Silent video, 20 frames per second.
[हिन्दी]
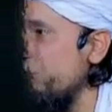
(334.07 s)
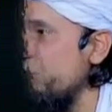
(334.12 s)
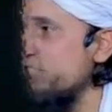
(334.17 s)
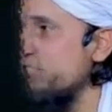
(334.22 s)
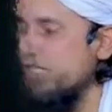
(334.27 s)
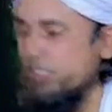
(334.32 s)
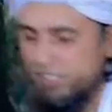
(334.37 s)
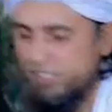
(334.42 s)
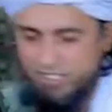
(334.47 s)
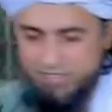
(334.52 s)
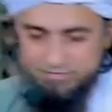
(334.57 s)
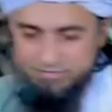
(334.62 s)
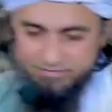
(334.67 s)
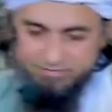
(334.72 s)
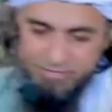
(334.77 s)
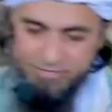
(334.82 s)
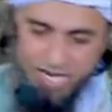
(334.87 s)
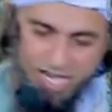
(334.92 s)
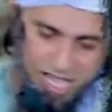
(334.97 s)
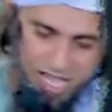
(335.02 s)
लेकिन हो सकता है
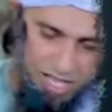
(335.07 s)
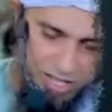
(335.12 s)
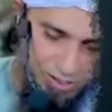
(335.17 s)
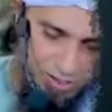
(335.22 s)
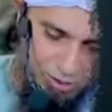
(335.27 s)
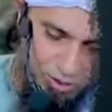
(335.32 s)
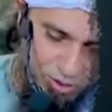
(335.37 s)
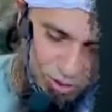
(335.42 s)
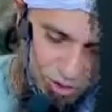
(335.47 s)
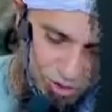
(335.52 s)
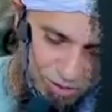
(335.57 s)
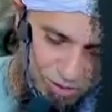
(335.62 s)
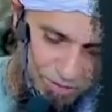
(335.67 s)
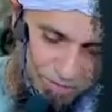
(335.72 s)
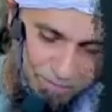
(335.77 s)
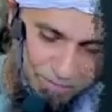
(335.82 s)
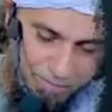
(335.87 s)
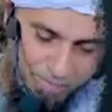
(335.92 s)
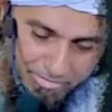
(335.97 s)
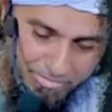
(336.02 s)
तो
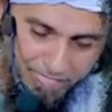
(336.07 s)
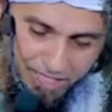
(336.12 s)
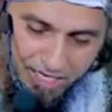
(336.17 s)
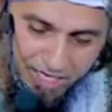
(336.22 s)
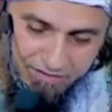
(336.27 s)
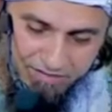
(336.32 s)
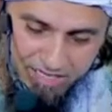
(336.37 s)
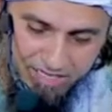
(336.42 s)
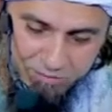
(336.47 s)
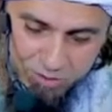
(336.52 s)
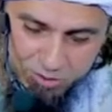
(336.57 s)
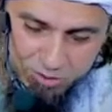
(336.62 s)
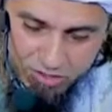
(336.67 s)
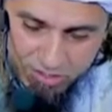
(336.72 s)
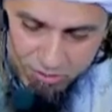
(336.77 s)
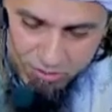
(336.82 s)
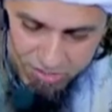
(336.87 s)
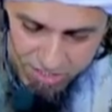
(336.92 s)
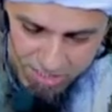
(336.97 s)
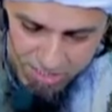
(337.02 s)
घर वाले भी
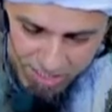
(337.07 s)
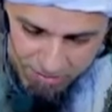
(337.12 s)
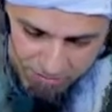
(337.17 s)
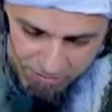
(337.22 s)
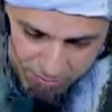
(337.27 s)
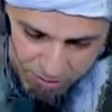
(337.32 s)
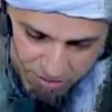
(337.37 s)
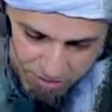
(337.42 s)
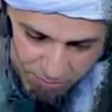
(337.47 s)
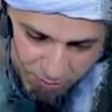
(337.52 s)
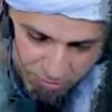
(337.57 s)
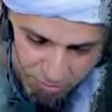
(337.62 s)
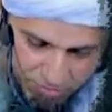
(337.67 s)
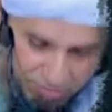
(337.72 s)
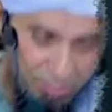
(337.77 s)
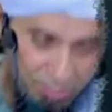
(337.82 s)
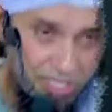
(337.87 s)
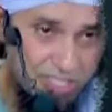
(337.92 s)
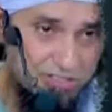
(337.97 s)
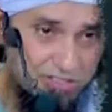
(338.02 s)
सुन रहे होते हैं असल में मुझे
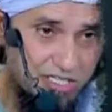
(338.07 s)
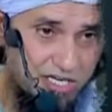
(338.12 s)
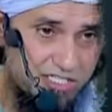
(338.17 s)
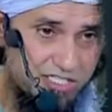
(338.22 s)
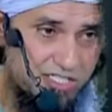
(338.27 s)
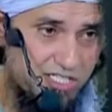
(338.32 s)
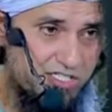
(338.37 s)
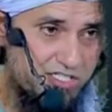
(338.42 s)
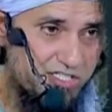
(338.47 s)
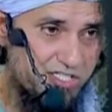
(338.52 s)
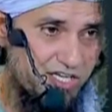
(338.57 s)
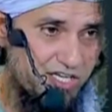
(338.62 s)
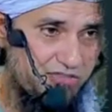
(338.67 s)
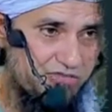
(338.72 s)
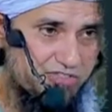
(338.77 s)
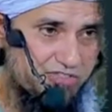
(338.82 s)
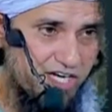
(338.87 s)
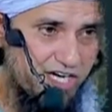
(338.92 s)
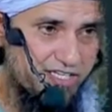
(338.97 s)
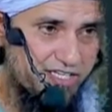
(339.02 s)
बहुत हर तरह से
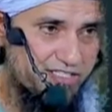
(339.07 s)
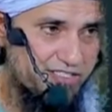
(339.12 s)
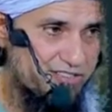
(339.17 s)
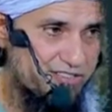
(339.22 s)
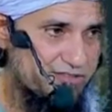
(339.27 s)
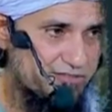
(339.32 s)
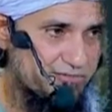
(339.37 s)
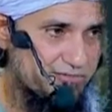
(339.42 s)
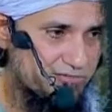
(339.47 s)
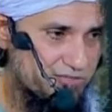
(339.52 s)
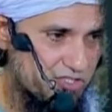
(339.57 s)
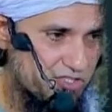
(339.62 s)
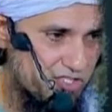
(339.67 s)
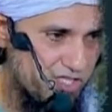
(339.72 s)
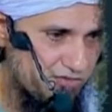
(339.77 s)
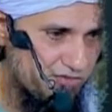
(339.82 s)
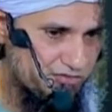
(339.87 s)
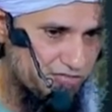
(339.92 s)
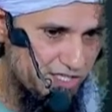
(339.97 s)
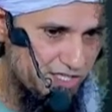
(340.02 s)
सेफ साइड
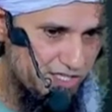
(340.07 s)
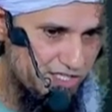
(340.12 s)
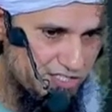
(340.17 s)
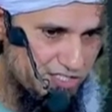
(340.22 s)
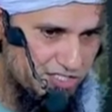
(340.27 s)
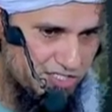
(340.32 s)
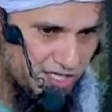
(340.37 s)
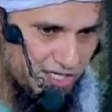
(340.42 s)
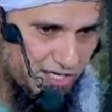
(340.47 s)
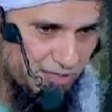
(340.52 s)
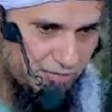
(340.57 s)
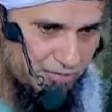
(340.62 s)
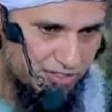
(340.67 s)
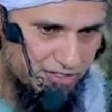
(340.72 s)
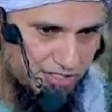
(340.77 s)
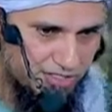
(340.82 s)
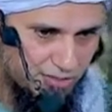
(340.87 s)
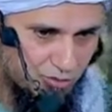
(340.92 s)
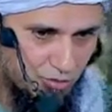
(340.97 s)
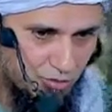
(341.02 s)
सेफ तरीके से चलना
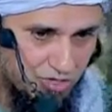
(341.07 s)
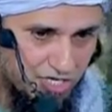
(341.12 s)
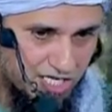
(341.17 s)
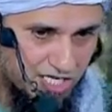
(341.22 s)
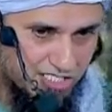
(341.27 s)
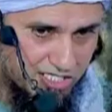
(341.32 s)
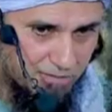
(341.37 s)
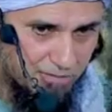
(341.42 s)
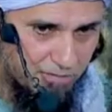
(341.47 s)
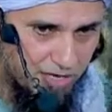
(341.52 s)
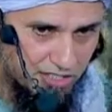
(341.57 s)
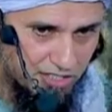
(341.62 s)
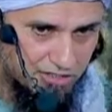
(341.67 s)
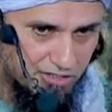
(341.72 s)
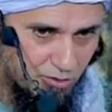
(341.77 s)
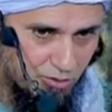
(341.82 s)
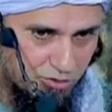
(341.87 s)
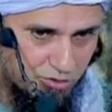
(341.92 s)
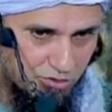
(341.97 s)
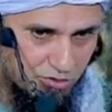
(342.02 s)
पड़ता है कोई ऐसी
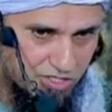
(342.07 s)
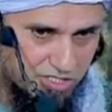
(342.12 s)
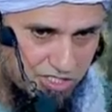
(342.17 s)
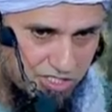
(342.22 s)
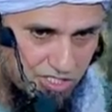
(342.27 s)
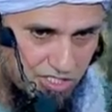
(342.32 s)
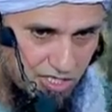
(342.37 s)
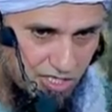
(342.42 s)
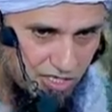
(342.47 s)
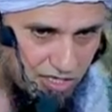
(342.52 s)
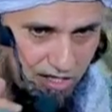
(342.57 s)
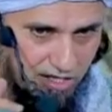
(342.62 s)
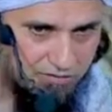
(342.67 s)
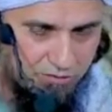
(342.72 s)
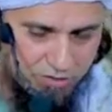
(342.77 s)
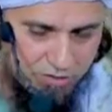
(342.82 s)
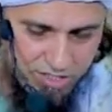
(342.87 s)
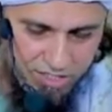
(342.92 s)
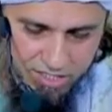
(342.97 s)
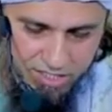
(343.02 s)
बात ना हो जो किसी के
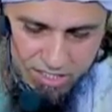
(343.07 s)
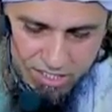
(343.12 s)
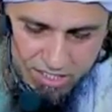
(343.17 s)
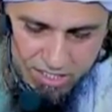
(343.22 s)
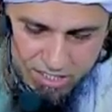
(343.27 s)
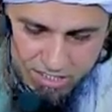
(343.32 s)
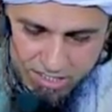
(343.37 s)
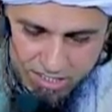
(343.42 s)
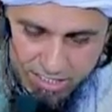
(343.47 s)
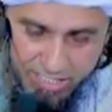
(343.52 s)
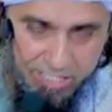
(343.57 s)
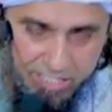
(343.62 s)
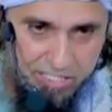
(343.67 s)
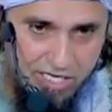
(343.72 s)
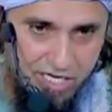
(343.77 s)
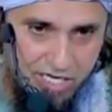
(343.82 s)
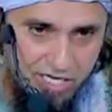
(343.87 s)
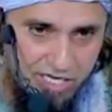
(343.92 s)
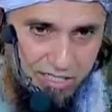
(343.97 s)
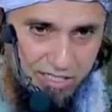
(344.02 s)
खिलाफ हो जाए एक
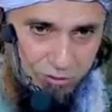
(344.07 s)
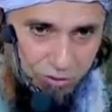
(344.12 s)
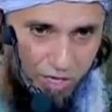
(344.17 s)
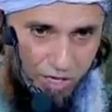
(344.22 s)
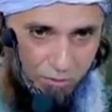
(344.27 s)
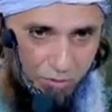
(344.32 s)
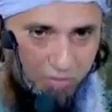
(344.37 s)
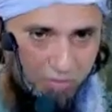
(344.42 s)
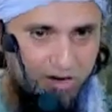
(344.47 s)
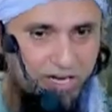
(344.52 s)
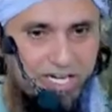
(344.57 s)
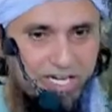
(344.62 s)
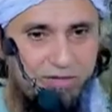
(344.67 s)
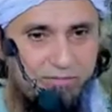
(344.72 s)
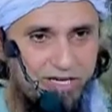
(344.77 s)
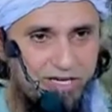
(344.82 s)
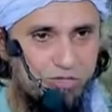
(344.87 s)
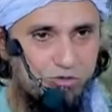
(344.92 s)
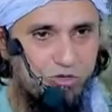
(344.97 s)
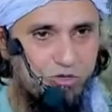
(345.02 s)
साल का तो आपको
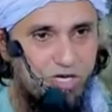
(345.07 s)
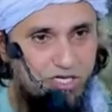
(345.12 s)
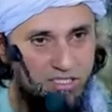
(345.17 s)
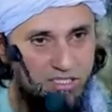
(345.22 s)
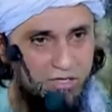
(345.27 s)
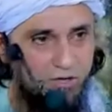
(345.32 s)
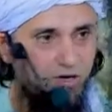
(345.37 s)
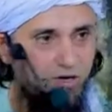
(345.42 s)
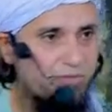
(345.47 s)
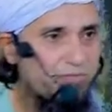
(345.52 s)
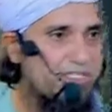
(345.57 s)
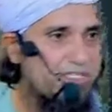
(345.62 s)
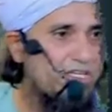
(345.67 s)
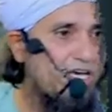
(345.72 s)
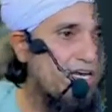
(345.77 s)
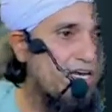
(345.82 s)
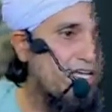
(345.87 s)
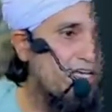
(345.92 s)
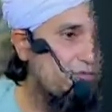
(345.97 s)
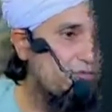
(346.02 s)
वाक्य मैंने सुना दी और भी
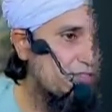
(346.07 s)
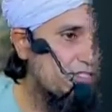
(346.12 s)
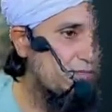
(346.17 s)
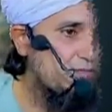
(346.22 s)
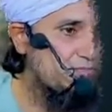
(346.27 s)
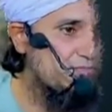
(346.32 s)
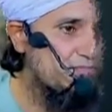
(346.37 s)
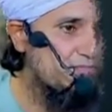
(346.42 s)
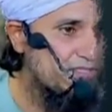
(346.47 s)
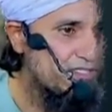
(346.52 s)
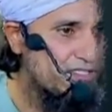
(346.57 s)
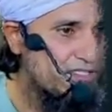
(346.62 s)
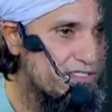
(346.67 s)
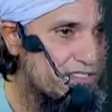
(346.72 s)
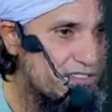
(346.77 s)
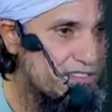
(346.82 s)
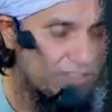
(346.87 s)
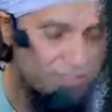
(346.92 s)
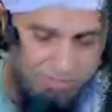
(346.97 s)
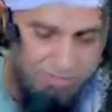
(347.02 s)
साले हैं वो सब
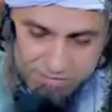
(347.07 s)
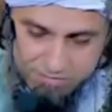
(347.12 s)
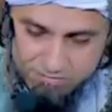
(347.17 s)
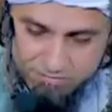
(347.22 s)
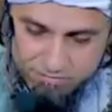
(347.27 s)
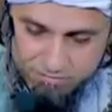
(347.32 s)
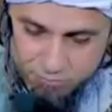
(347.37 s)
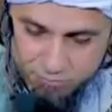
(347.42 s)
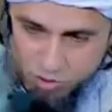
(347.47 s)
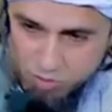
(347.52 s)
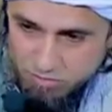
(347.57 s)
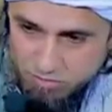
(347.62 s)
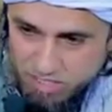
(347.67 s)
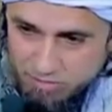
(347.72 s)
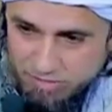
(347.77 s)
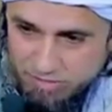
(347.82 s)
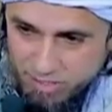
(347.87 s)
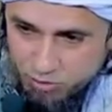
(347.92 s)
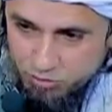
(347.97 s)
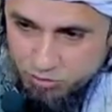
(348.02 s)

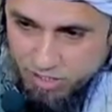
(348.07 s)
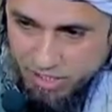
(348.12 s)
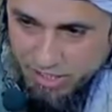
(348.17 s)
दुश्मनी पे ना